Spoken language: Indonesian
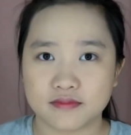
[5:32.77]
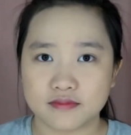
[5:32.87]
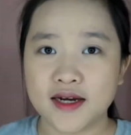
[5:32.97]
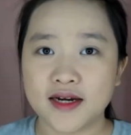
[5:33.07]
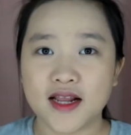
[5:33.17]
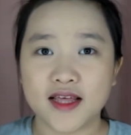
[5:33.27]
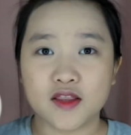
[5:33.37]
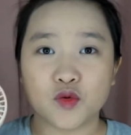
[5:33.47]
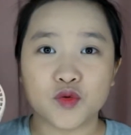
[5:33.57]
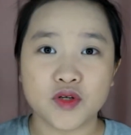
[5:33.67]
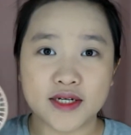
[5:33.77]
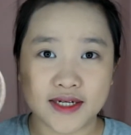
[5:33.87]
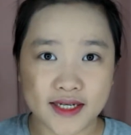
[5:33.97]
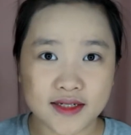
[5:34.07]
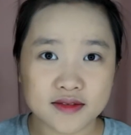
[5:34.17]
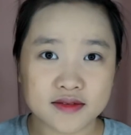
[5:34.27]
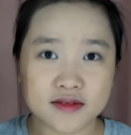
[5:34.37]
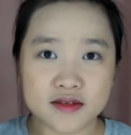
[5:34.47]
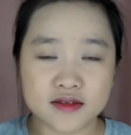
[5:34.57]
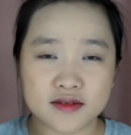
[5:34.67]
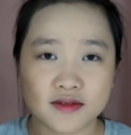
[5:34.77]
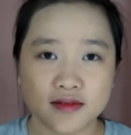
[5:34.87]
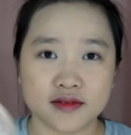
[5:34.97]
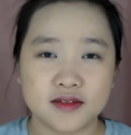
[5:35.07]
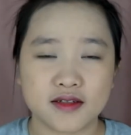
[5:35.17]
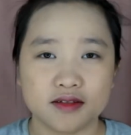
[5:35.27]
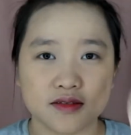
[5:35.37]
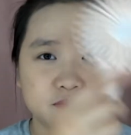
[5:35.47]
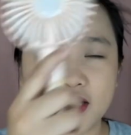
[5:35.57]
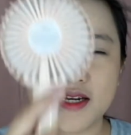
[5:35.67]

dan kalian tunggu kering sembari